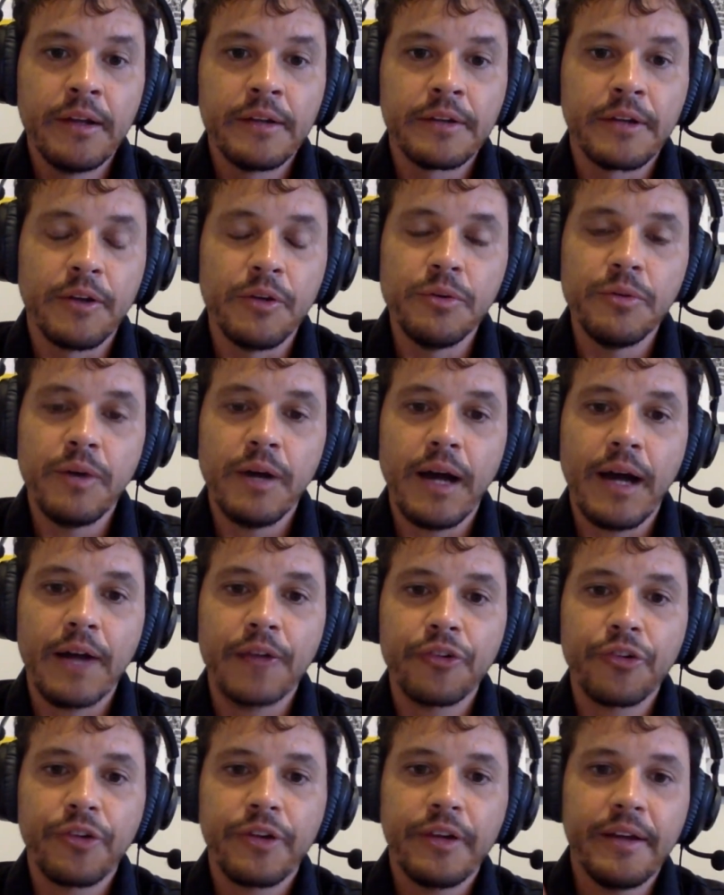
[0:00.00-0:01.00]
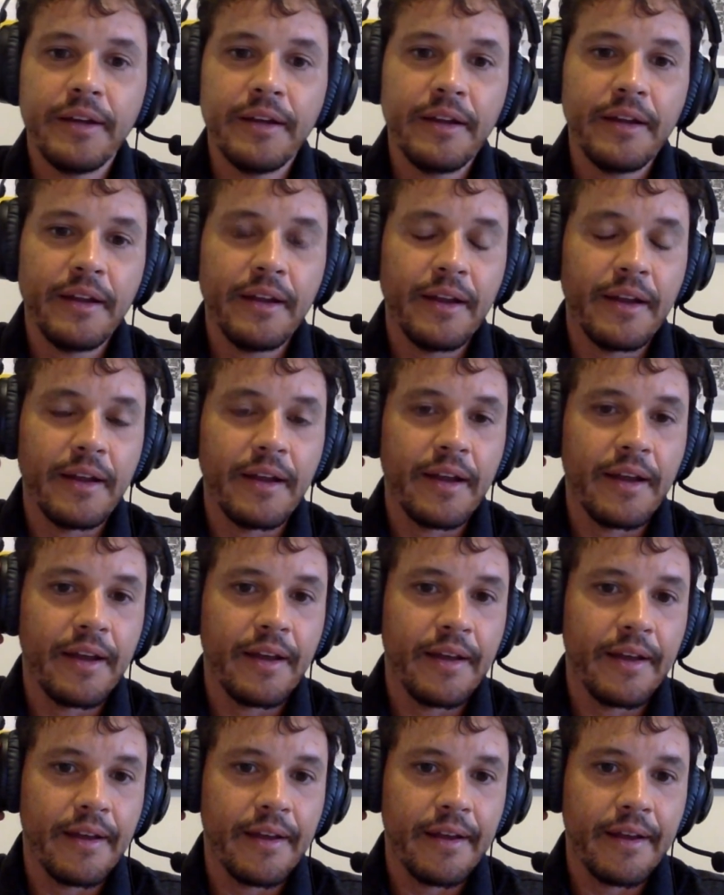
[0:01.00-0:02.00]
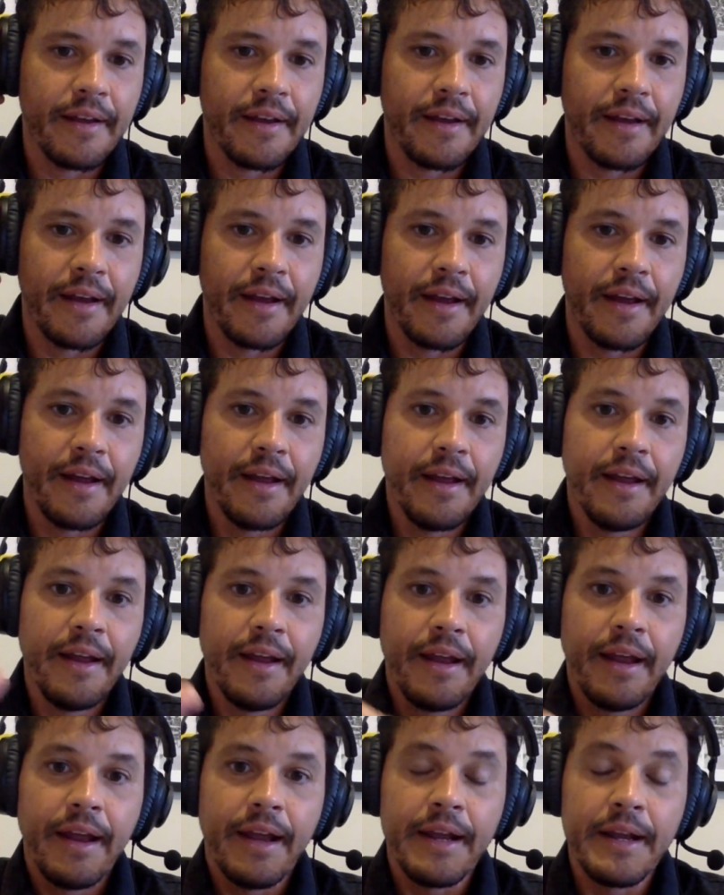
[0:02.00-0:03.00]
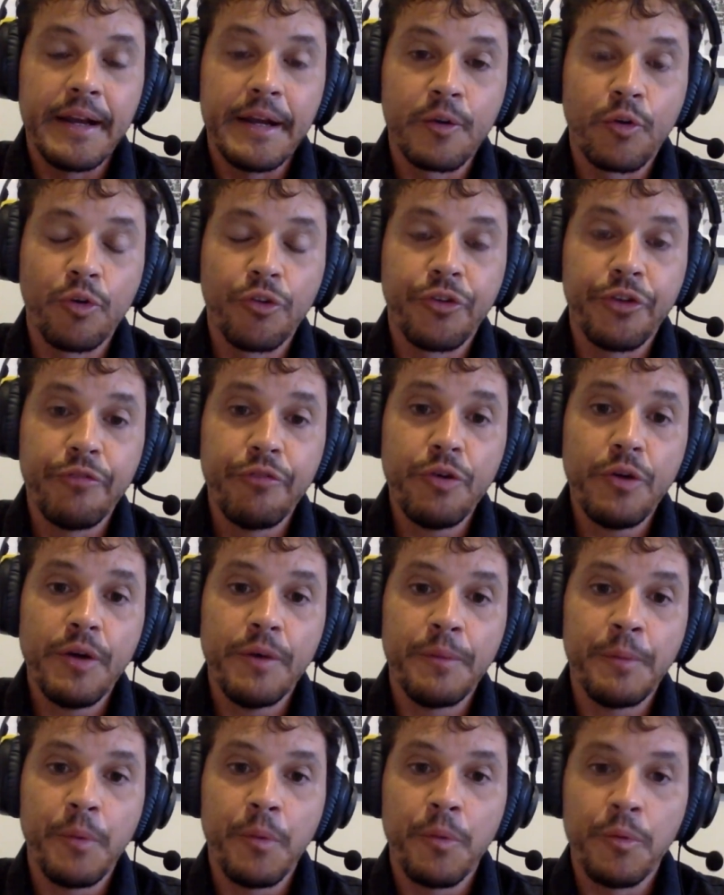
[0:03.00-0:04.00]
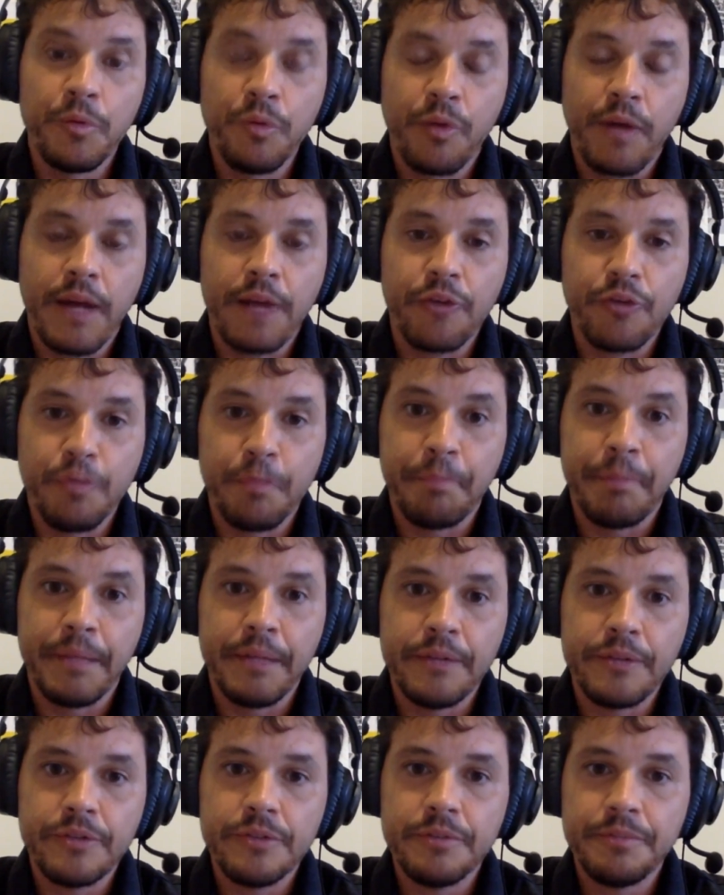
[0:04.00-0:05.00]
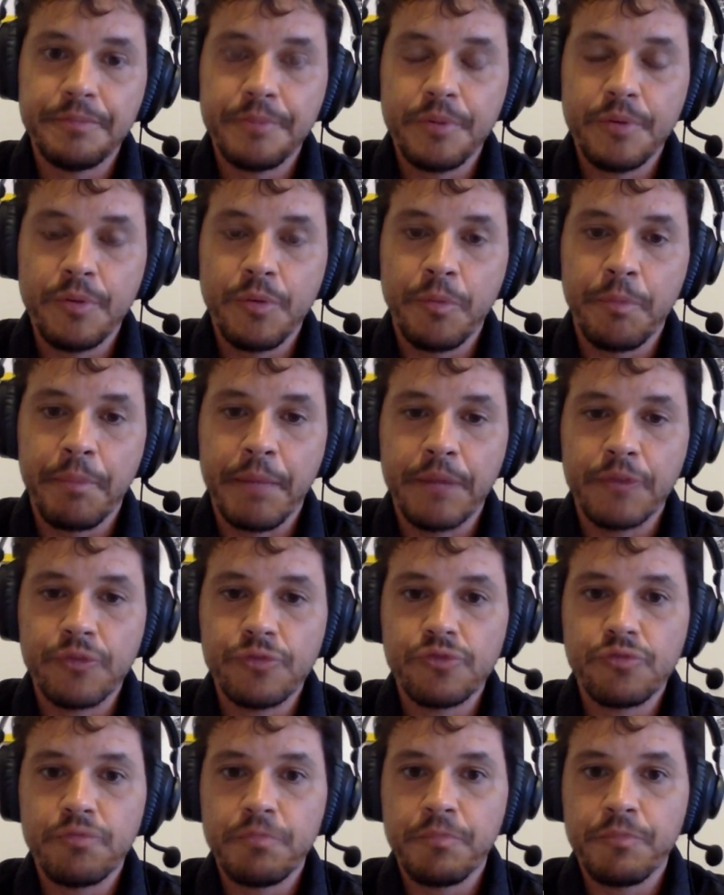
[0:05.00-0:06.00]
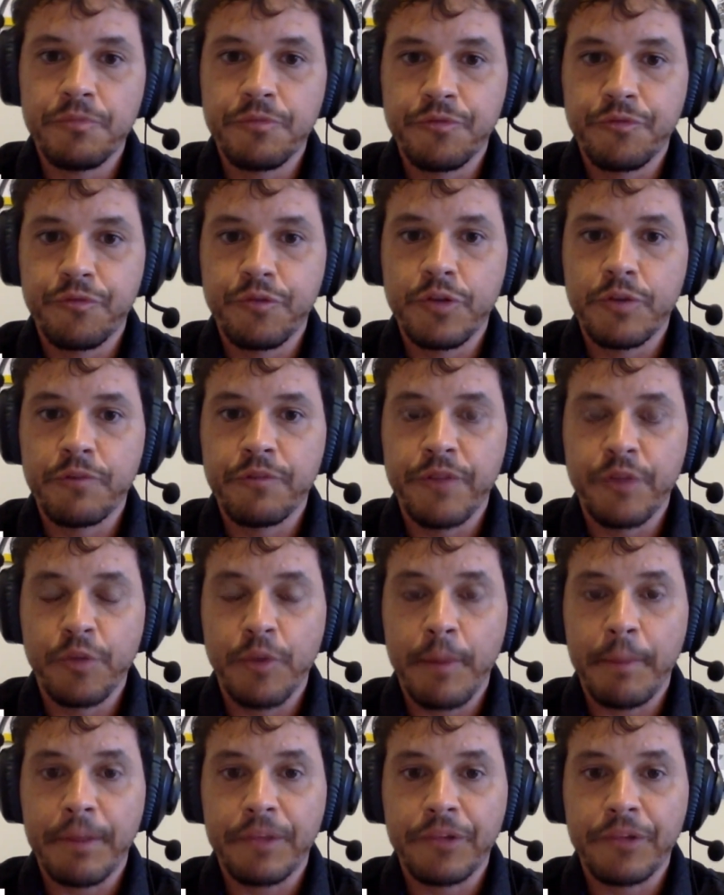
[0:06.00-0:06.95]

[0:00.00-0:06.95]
Então, acho que, é, inclusive, no caso do Pedro, o Pedro fez uma